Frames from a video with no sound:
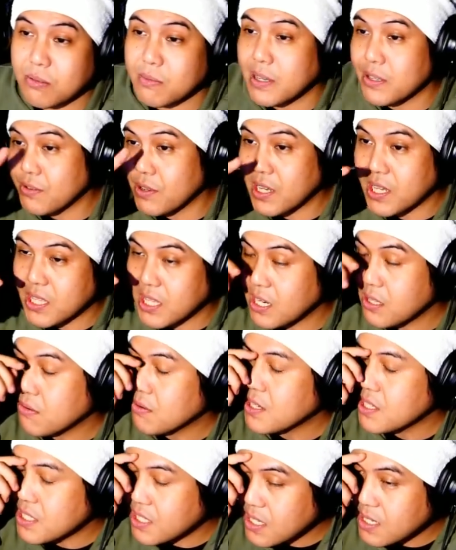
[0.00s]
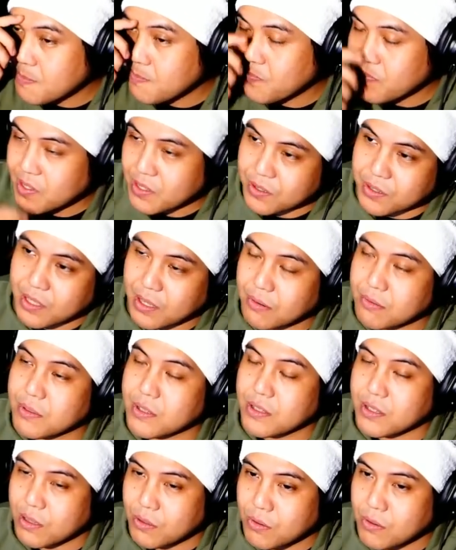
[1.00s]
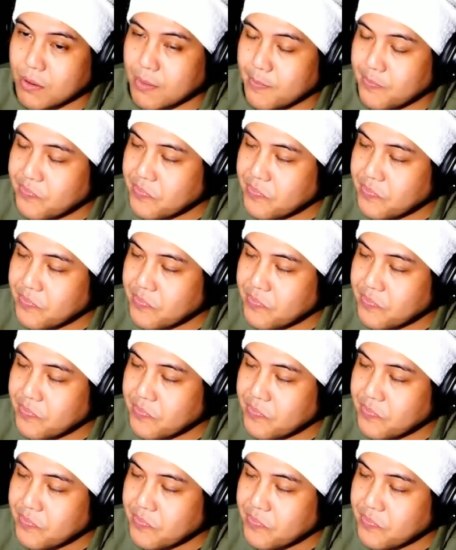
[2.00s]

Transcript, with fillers: 窓開けたりとかして吸ってるんですけど、